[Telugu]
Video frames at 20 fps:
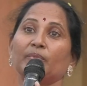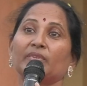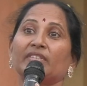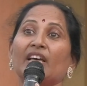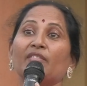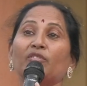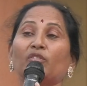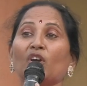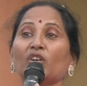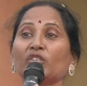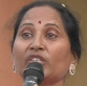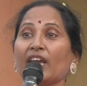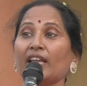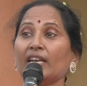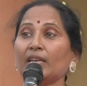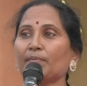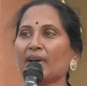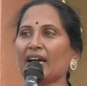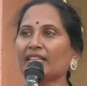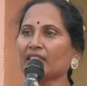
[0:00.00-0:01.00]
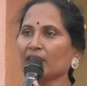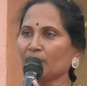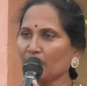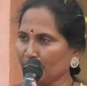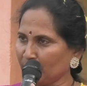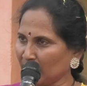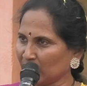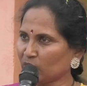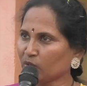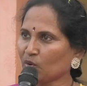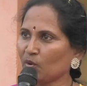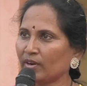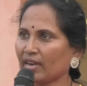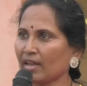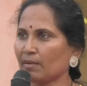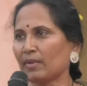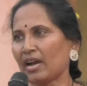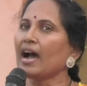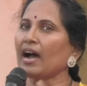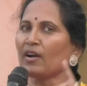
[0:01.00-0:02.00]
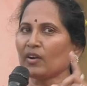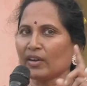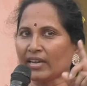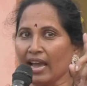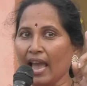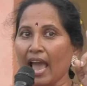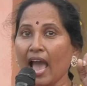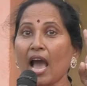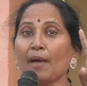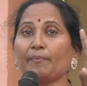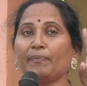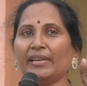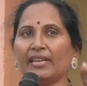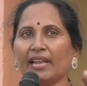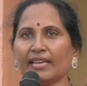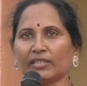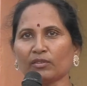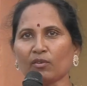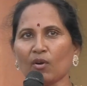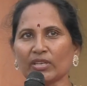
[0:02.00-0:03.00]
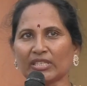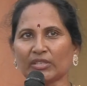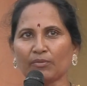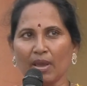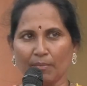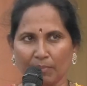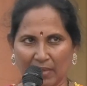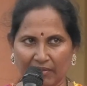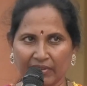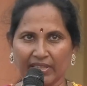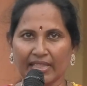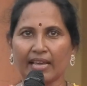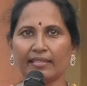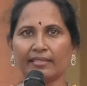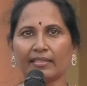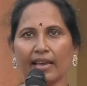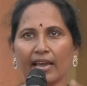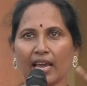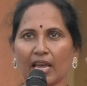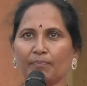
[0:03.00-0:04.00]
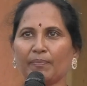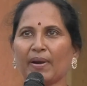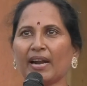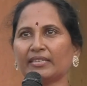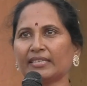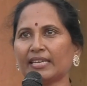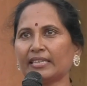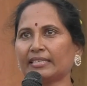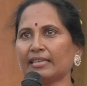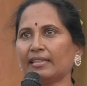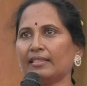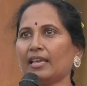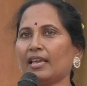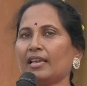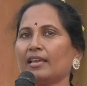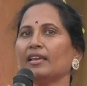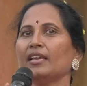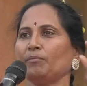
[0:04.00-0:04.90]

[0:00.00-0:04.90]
సంతోషాన్ని మాత్రమే పంచుకుంటాం ఆ ఒక్క హ్యాపీనెస్ కోసమే మేము ఇదంతా ఏర్పాటు చేసింది